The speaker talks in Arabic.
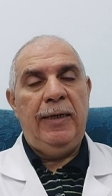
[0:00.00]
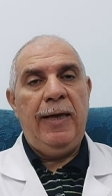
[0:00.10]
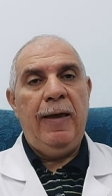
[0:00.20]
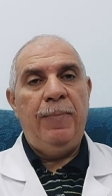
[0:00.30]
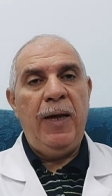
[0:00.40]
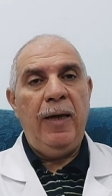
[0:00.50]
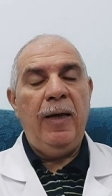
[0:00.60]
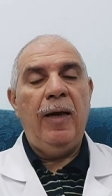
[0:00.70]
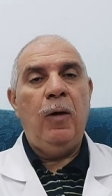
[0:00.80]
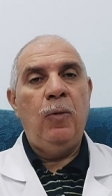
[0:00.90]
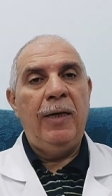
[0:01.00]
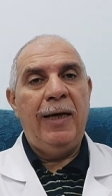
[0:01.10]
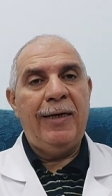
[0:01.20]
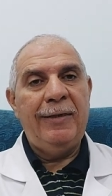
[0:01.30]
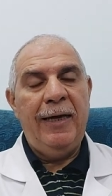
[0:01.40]
الآباء أو
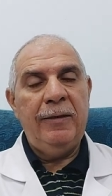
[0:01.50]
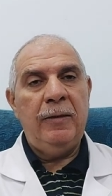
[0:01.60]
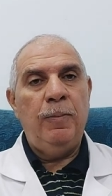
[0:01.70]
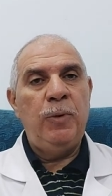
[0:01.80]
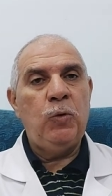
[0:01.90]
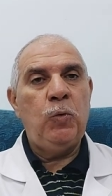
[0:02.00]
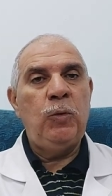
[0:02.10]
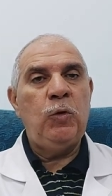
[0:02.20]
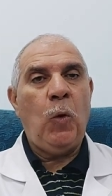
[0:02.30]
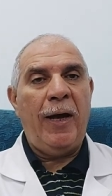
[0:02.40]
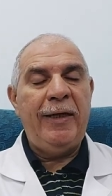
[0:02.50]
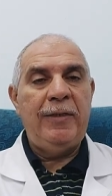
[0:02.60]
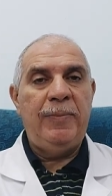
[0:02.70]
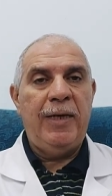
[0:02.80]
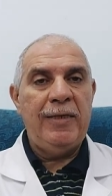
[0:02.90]
الأجداد بتكون
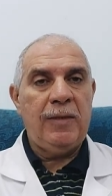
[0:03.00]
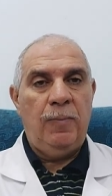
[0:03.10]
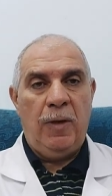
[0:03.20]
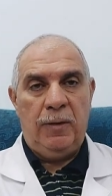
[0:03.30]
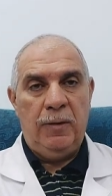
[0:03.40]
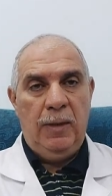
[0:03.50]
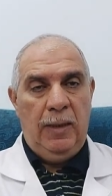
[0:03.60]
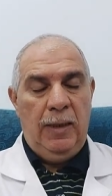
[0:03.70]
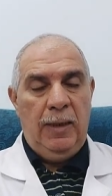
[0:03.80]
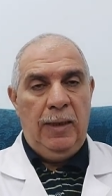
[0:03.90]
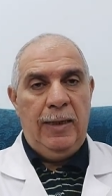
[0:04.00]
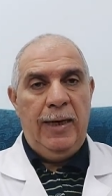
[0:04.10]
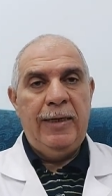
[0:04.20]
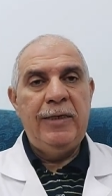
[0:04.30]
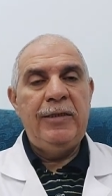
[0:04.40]
تعاني من هذا المرض
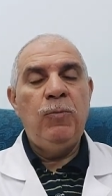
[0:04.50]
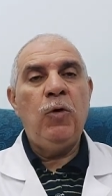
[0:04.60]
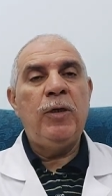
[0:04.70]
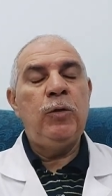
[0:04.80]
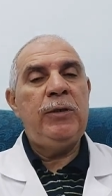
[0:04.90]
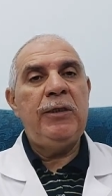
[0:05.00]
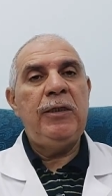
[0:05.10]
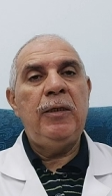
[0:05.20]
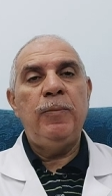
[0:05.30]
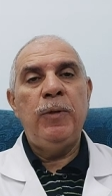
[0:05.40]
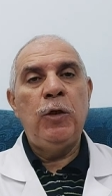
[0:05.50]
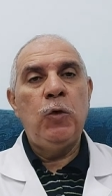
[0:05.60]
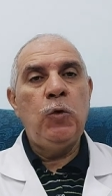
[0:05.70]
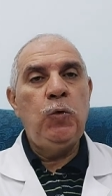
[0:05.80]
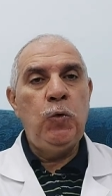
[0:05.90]
لأن دي ممكن تيجي من
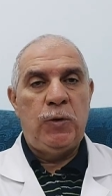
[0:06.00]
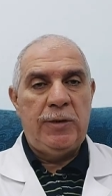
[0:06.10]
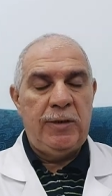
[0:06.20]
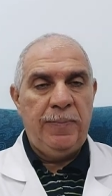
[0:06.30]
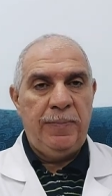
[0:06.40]
الجدود